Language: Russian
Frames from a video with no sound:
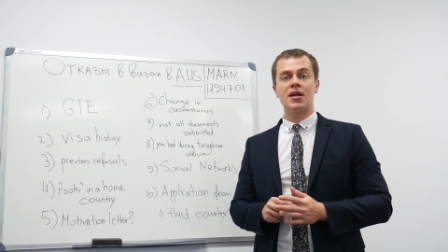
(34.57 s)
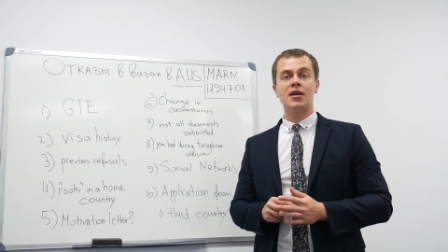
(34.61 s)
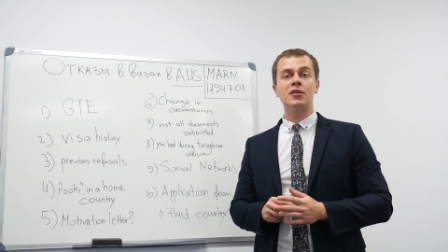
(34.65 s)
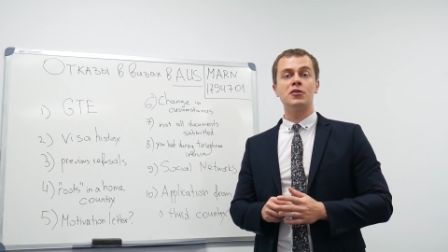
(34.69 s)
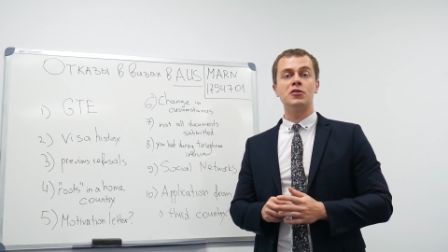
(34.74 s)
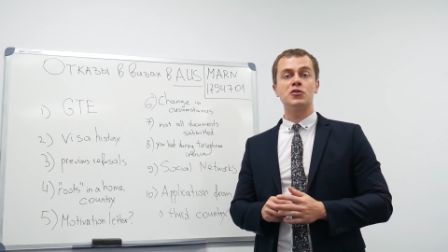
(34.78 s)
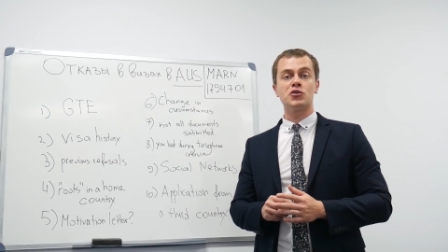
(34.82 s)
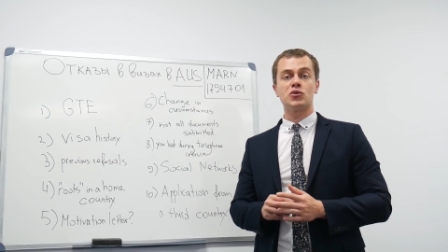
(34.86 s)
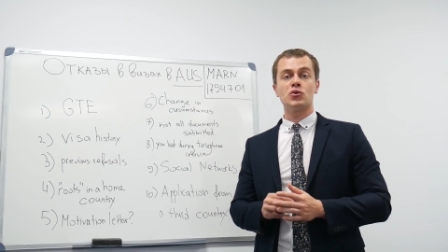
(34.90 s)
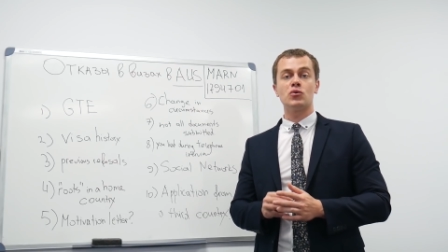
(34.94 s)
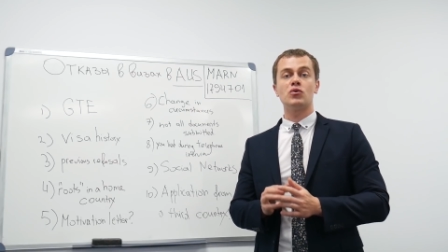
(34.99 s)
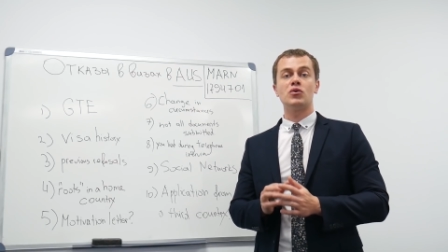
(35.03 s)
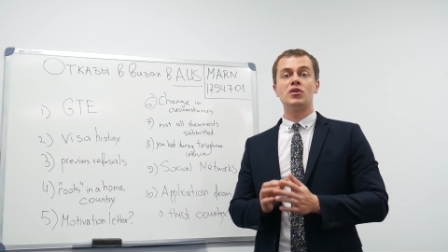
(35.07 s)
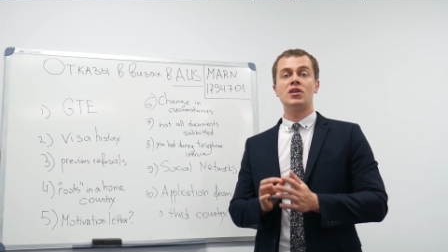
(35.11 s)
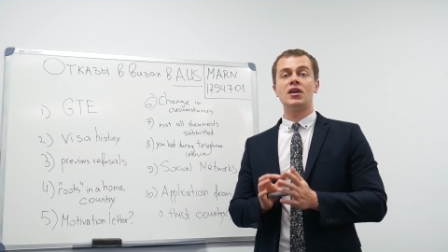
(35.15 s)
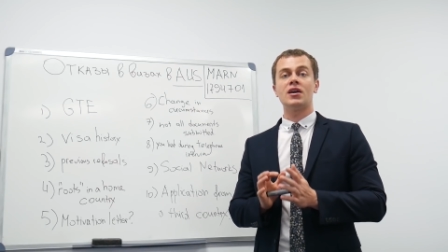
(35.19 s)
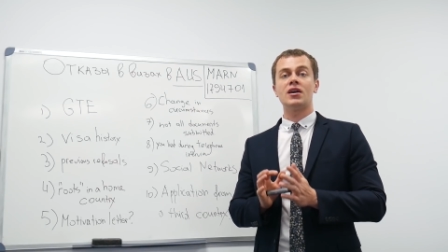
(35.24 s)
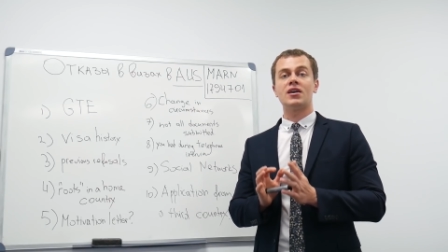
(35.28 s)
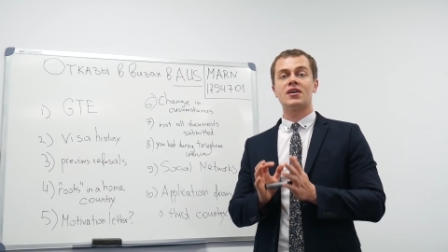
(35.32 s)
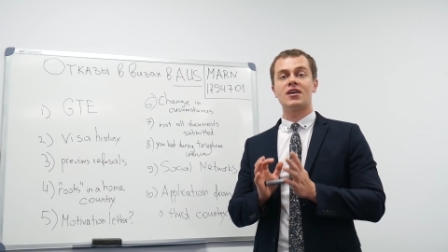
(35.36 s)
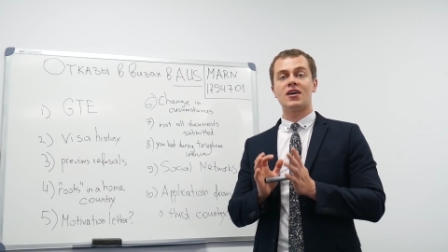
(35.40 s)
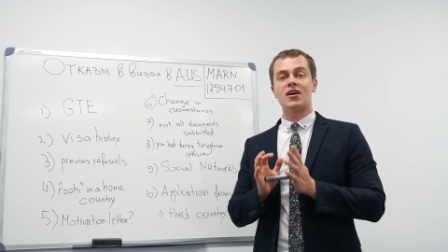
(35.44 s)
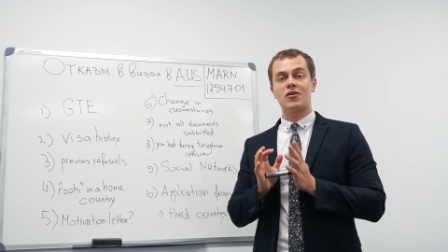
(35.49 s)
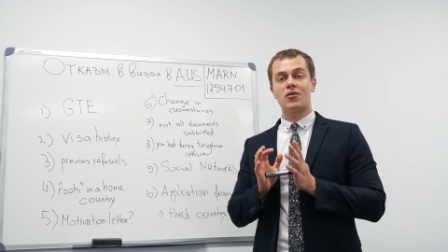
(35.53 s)
Я не несу
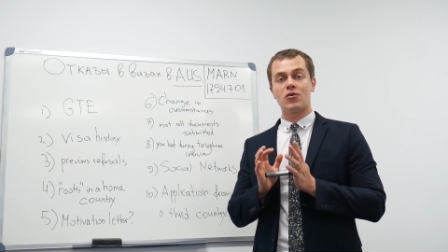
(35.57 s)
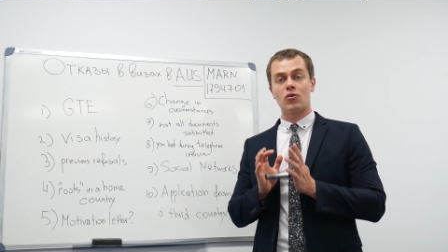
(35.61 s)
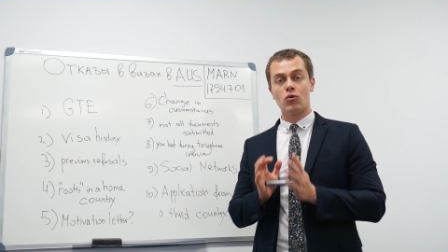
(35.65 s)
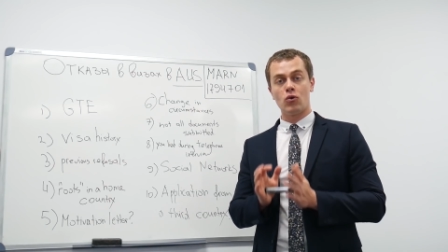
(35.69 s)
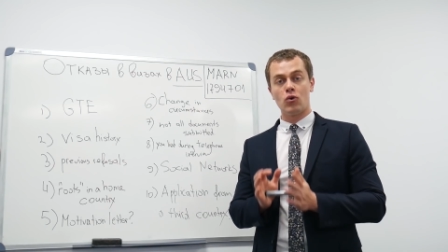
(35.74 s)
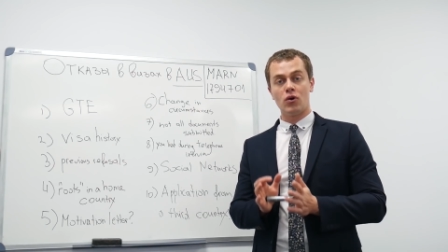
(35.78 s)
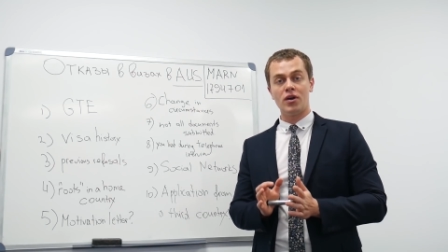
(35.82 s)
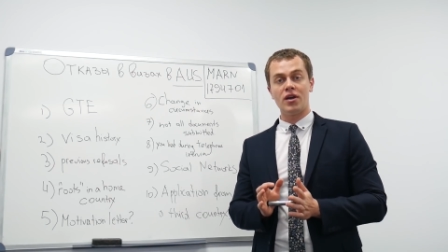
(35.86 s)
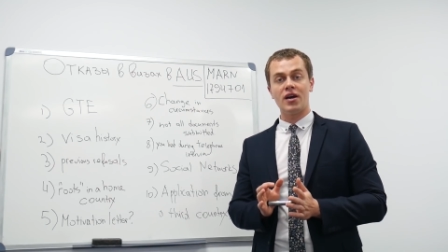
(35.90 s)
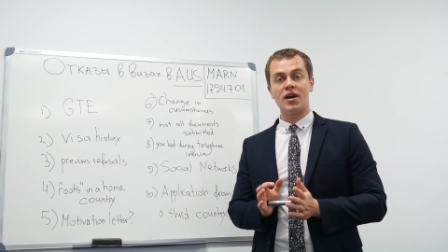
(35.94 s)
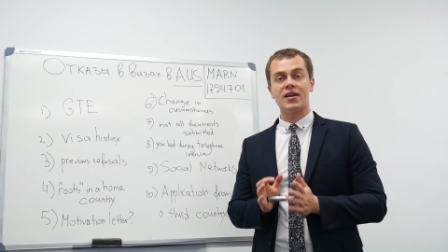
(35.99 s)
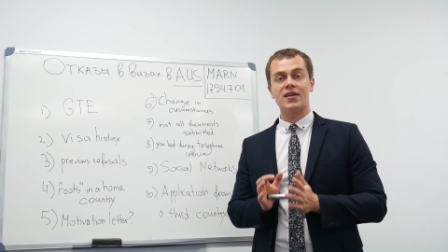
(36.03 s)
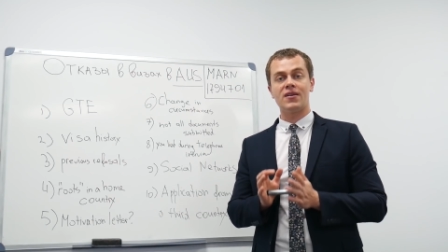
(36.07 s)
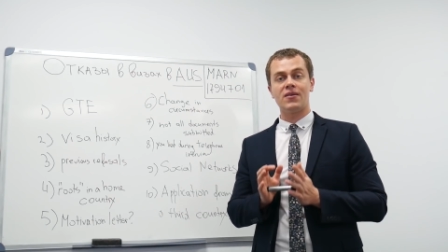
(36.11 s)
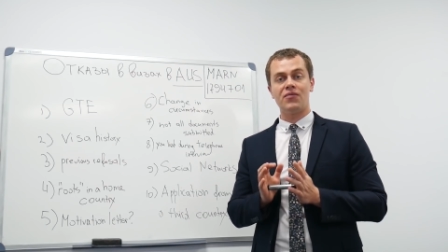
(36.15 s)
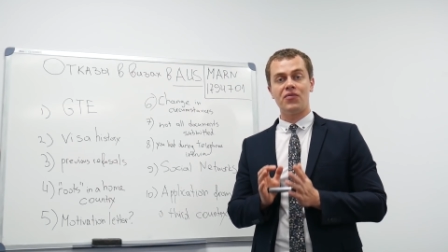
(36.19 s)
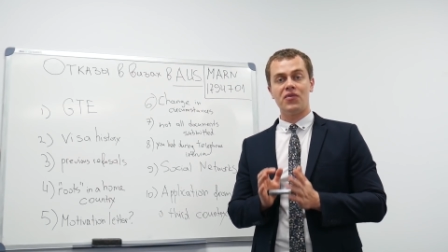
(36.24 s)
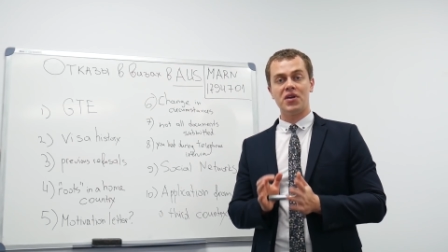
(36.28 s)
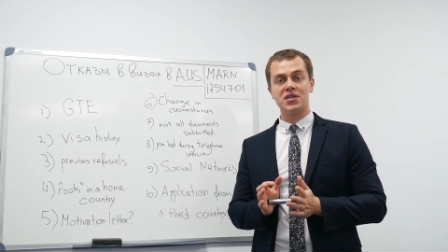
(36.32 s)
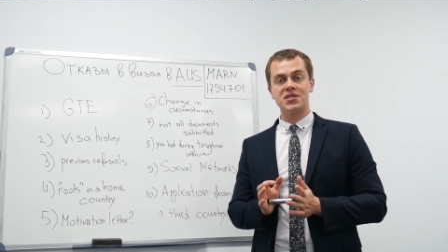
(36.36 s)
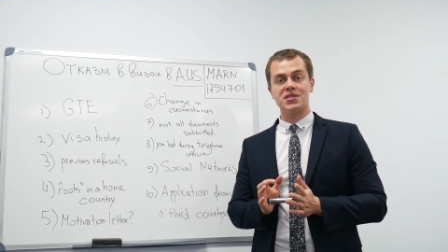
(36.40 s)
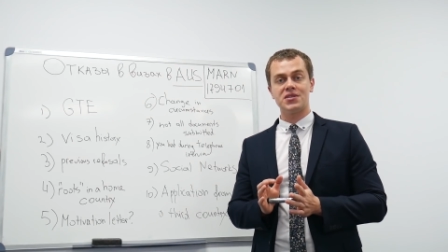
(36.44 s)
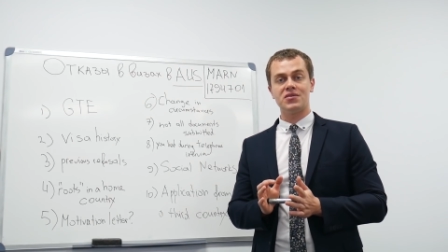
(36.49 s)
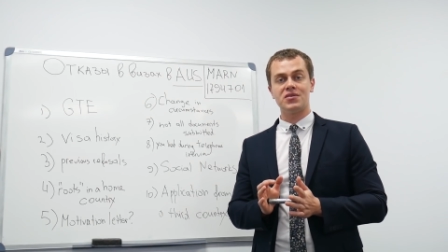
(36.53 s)
никакой
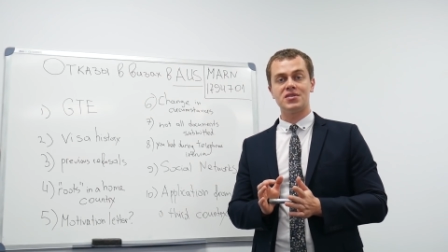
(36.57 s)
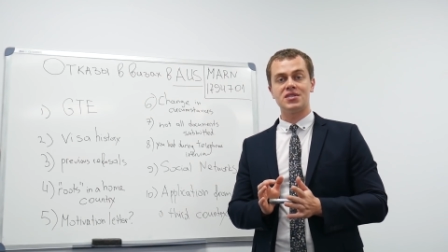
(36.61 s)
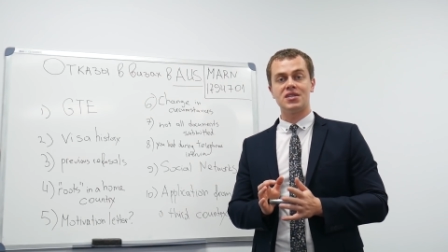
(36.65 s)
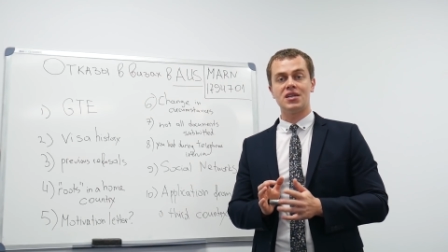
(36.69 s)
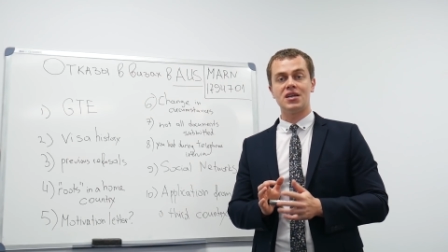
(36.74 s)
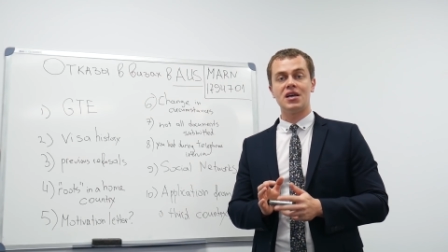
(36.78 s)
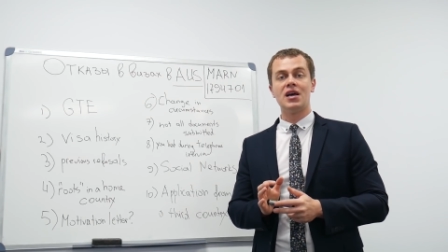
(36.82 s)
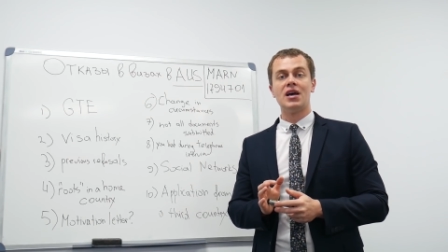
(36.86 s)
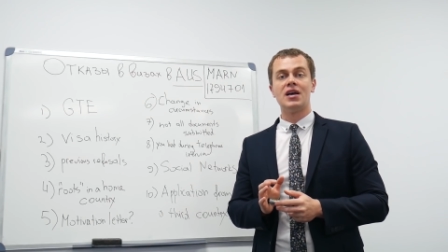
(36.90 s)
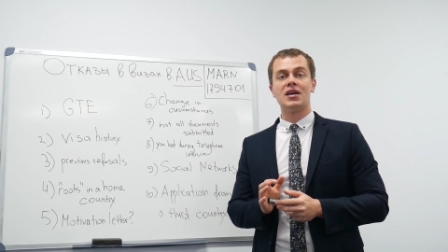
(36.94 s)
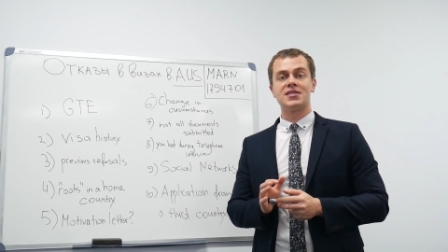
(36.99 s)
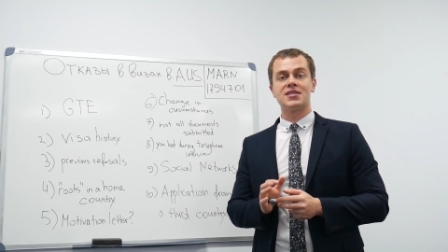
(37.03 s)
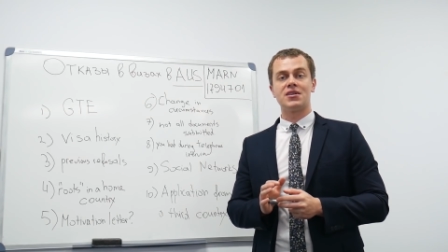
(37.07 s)
ответственности